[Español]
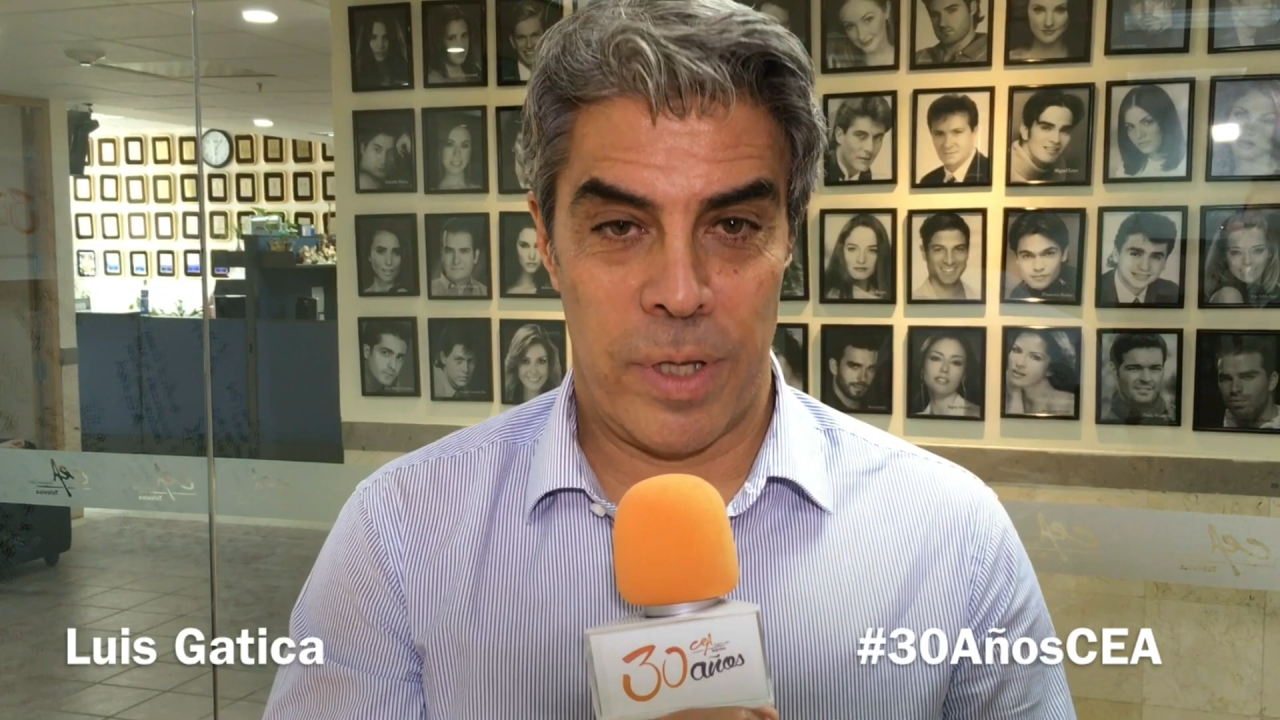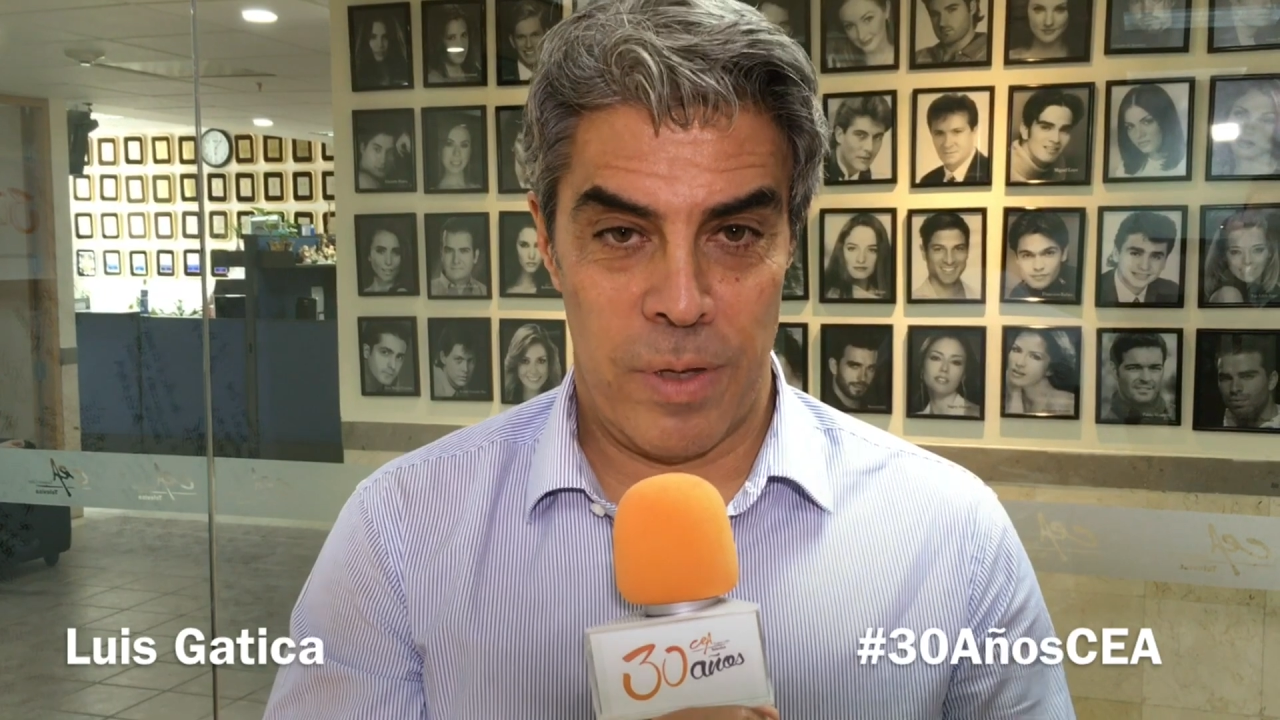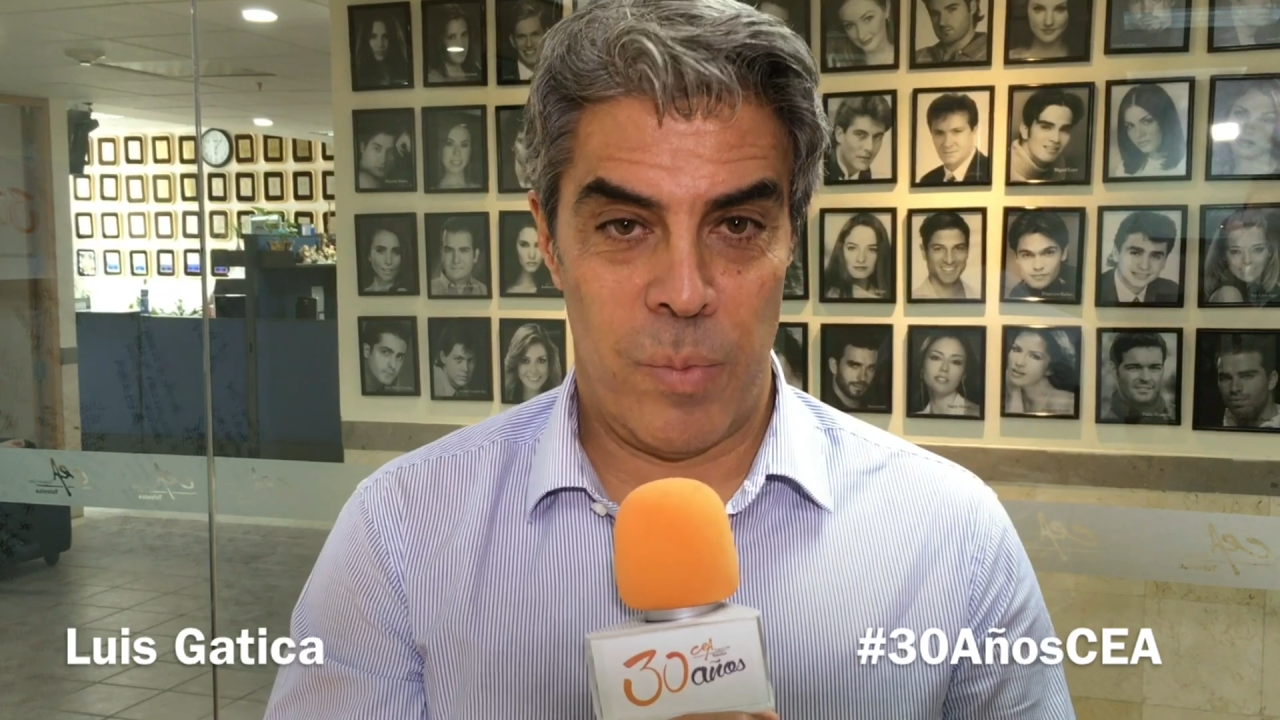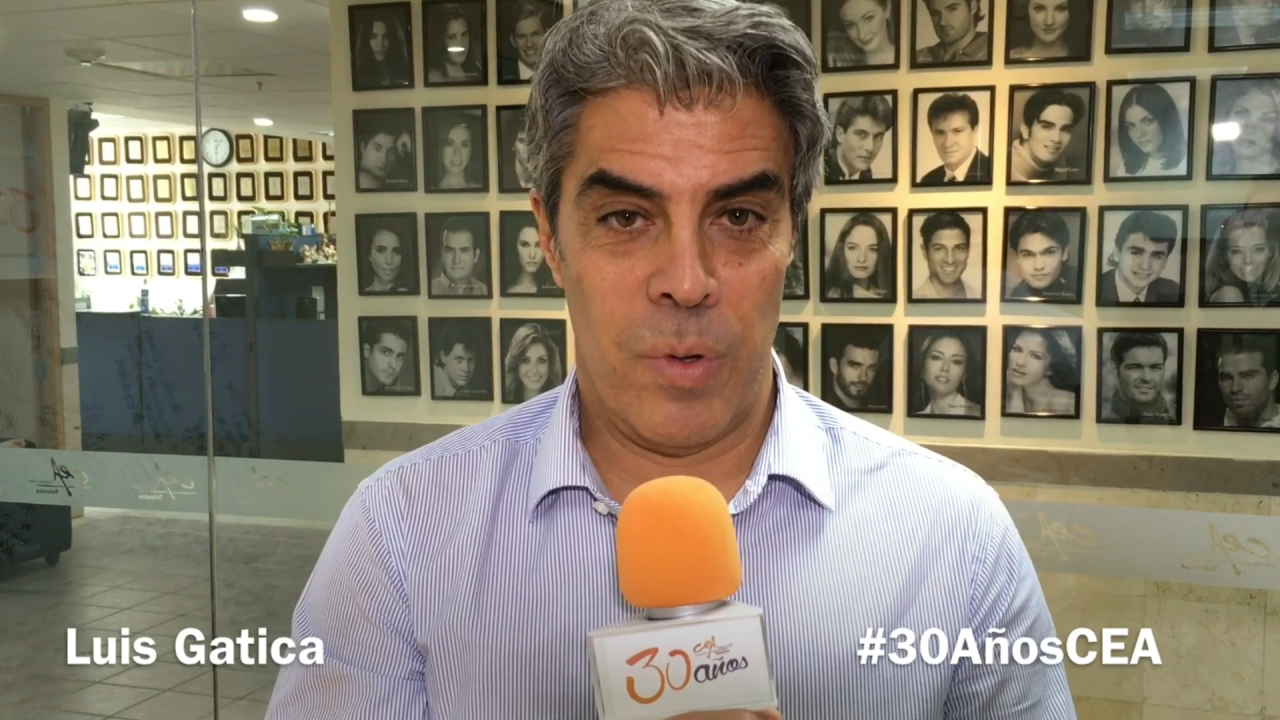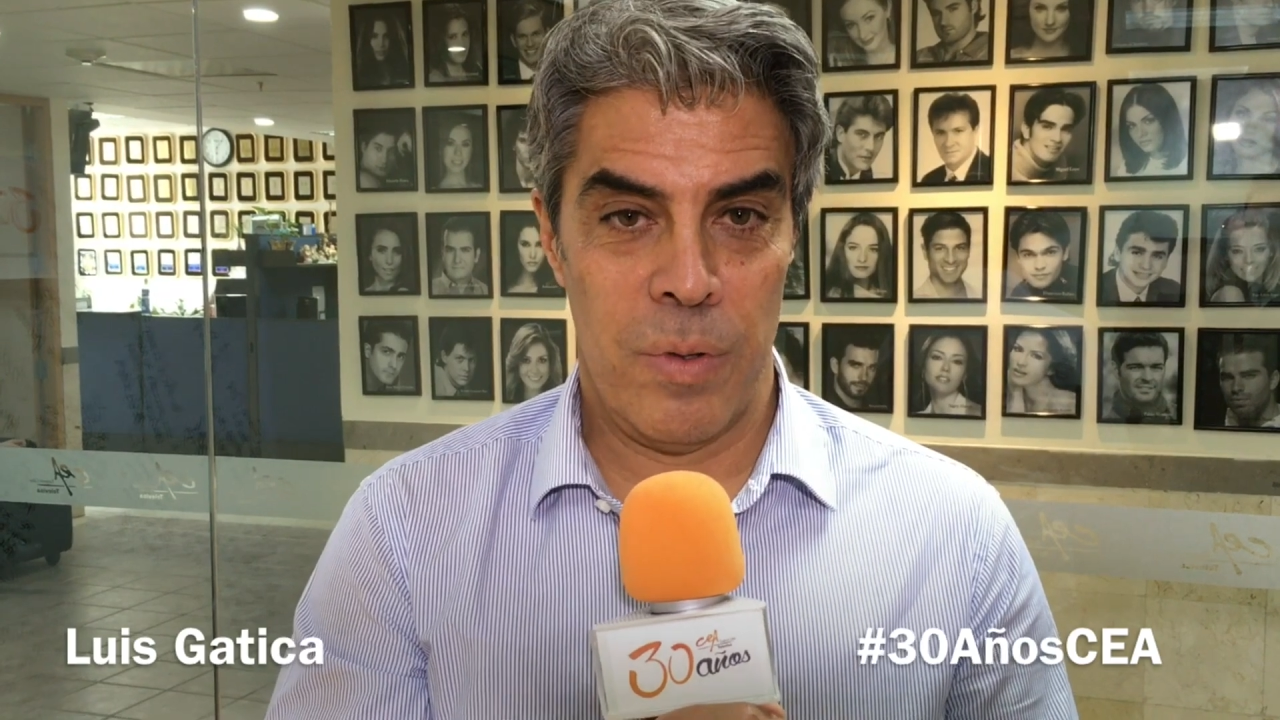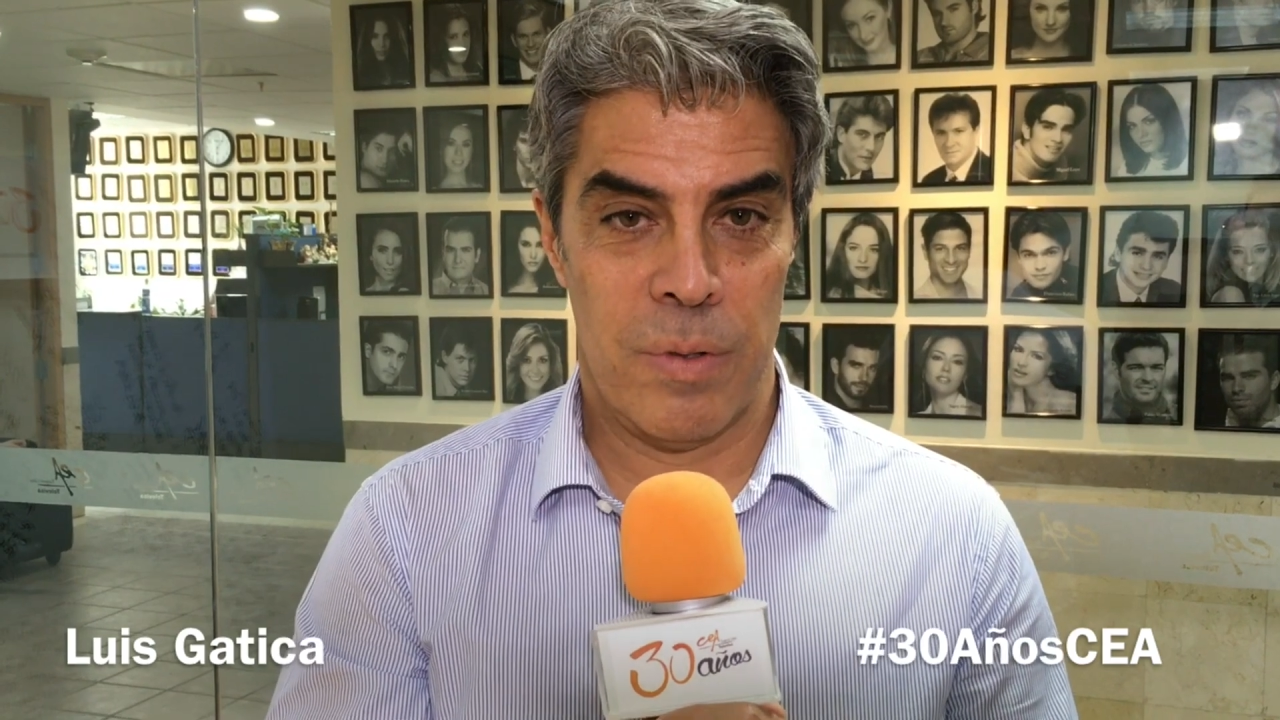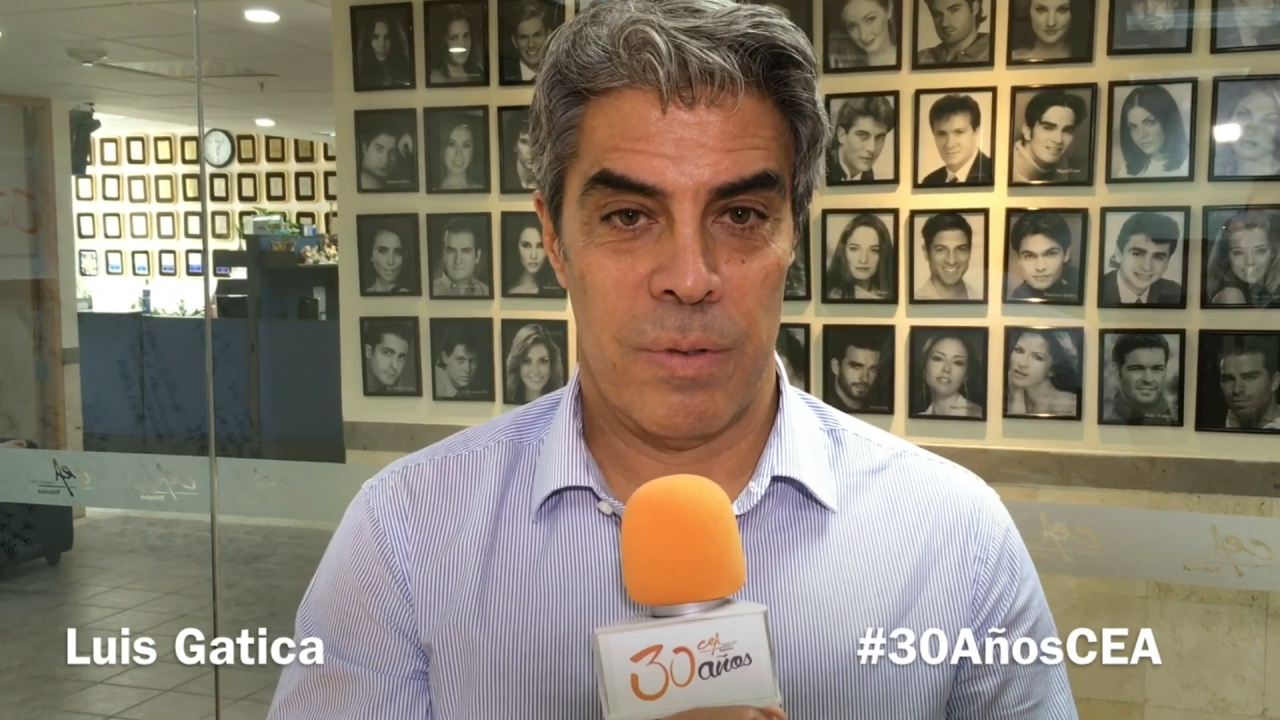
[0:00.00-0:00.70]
equipo